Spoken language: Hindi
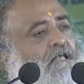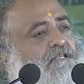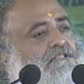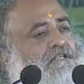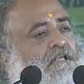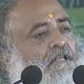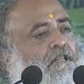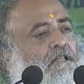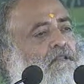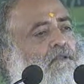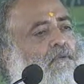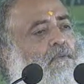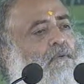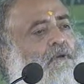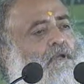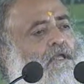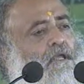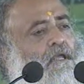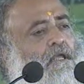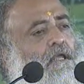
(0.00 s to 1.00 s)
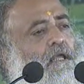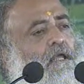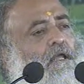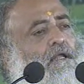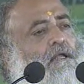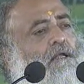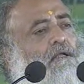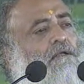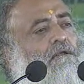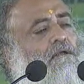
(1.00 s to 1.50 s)
संतों के
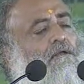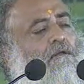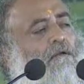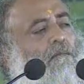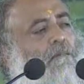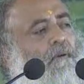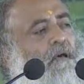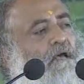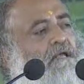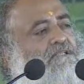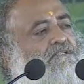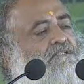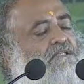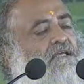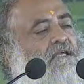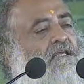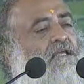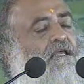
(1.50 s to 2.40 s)
कृपा से